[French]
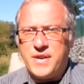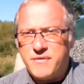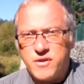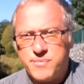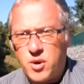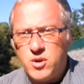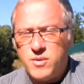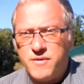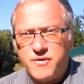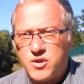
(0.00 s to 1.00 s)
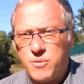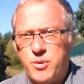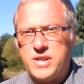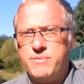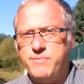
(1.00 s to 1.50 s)
faites votre,
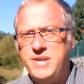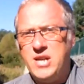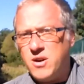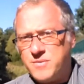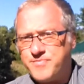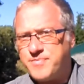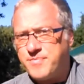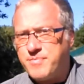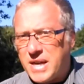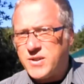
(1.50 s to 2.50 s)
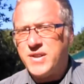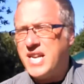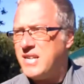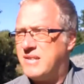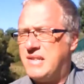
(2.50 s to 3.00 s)
votre petit bilan
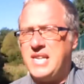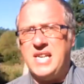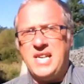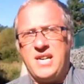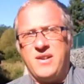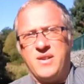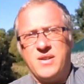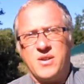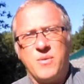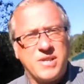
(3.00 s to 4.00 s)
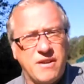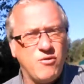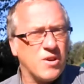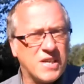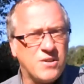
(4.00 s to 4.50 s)
personnel. Euh,
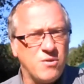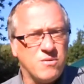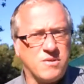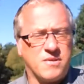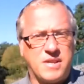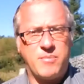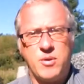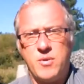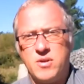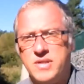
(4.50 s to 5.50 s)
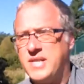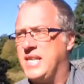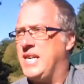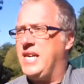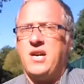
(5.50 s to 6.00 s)
remettez-vous en question, simplement.
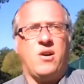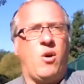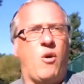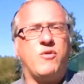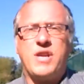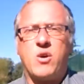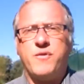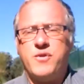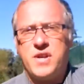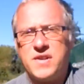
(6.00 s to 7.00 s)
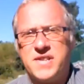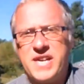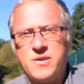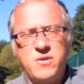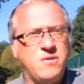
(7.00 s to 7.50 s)
On vous a refusé un
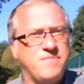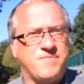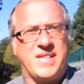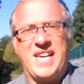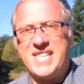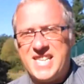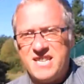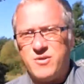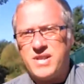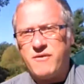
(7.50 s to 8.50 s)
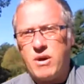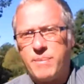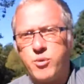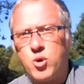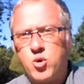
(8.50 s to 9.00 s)
scénario, essayez de
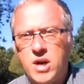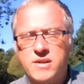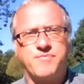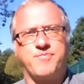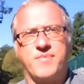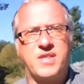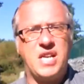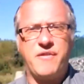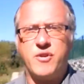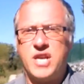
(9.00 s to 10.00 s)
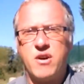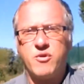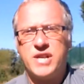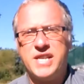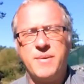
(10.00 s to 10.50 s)
savoir pourquoi. Téléphonez,
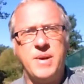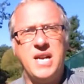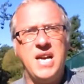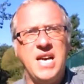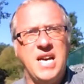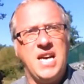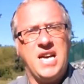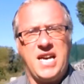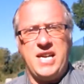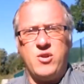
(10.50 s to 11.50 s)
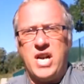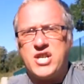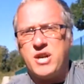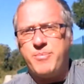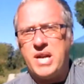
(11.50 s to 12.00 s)
envoyez des mails et ne
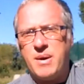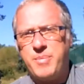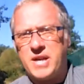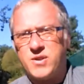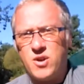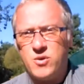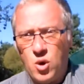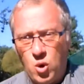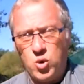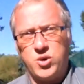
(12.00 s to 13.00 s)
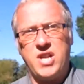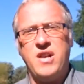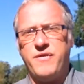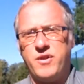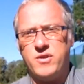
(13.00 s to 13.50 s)
lâchez pas la personne au
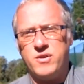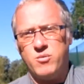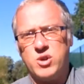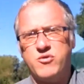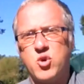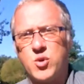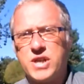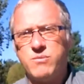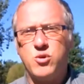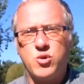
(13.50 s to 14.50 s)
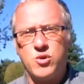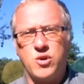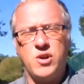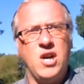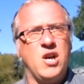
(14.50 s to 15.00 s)
téléphone. Moi, je vous conseille plutôt